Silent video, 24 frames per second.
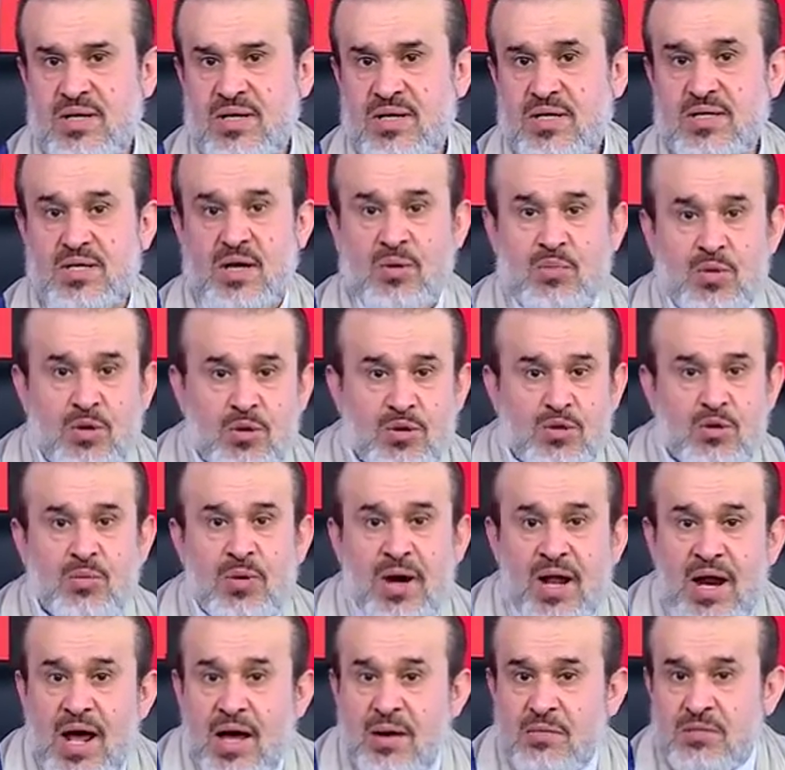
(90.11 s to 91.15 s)
تبث
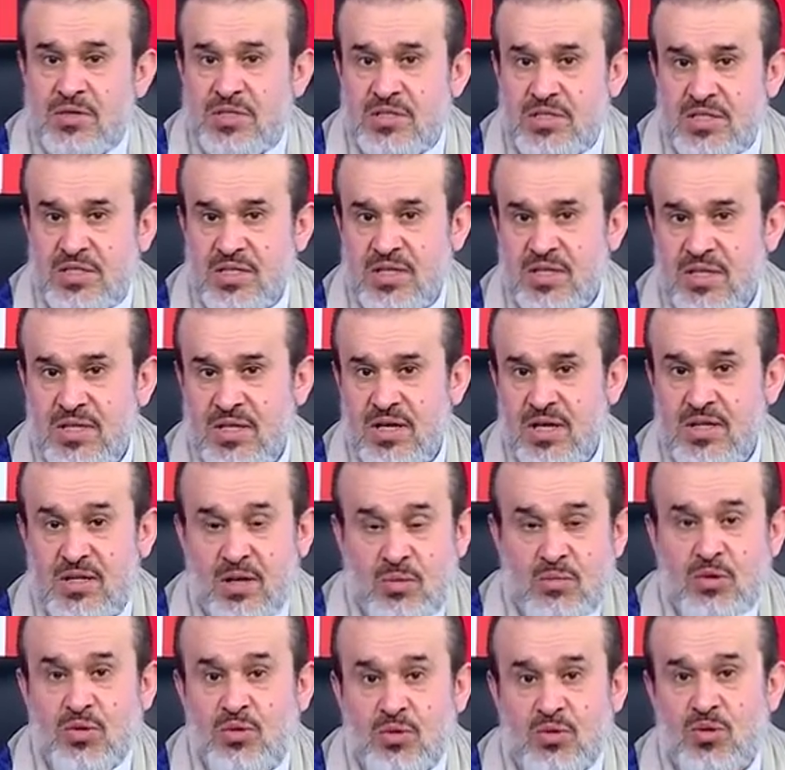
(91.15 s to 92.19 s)
برامجي
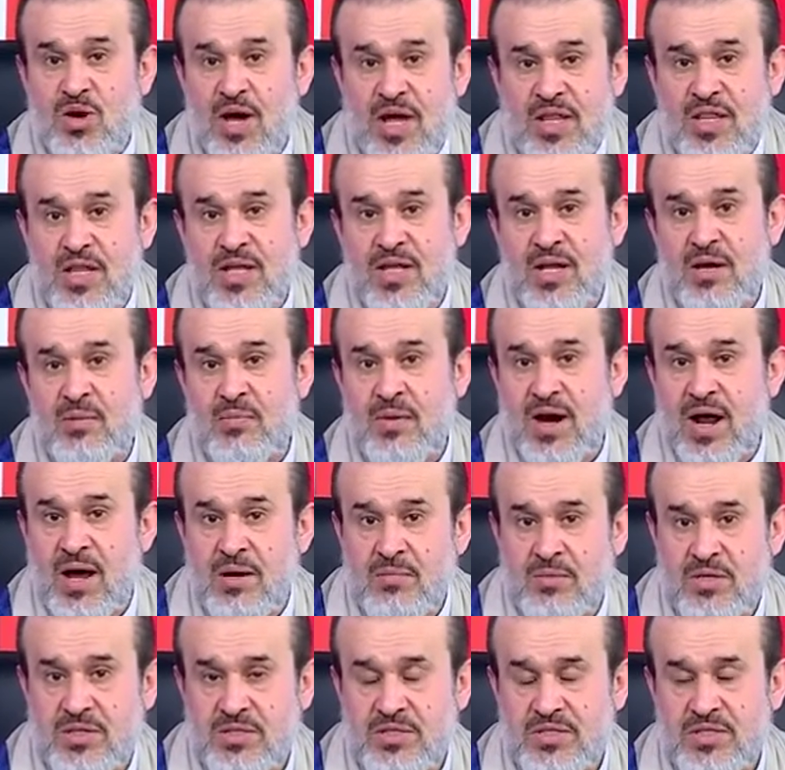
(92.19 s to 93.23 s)
تبث هذه
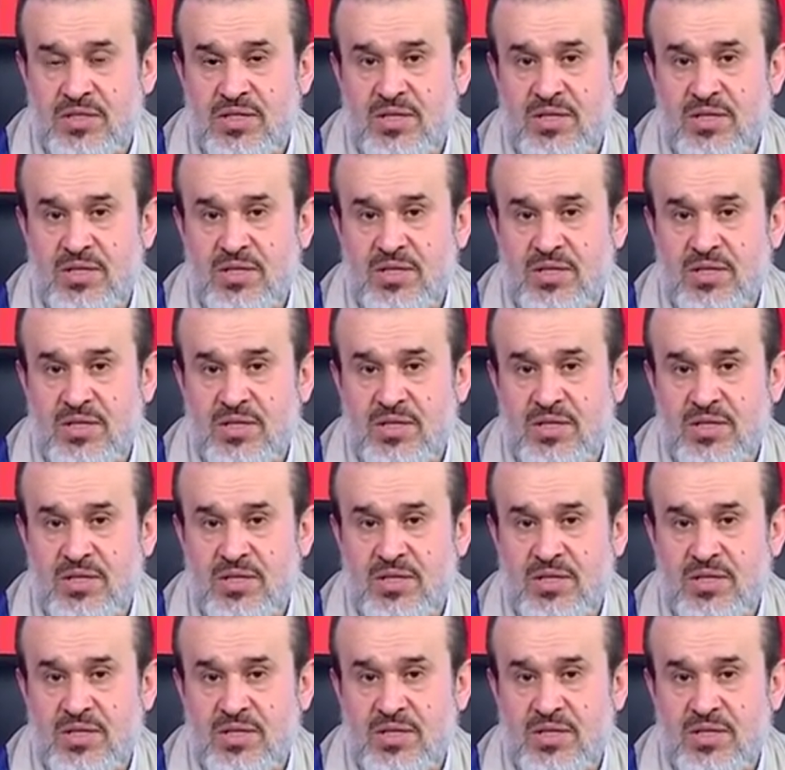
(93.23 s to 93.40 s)
البرامج